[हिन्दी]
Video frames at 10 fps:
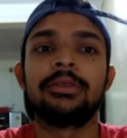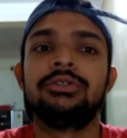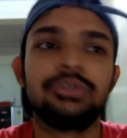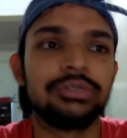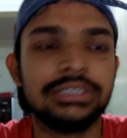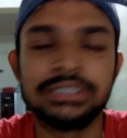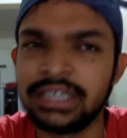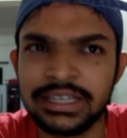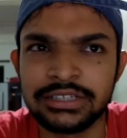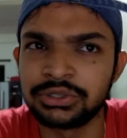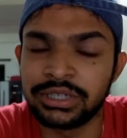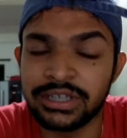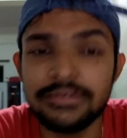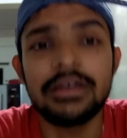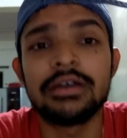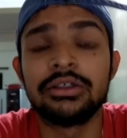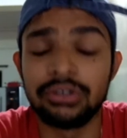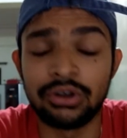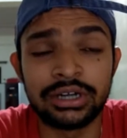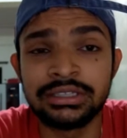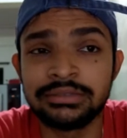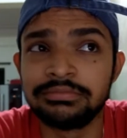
जो चीज़ें हैं जो हैं नॉर्थ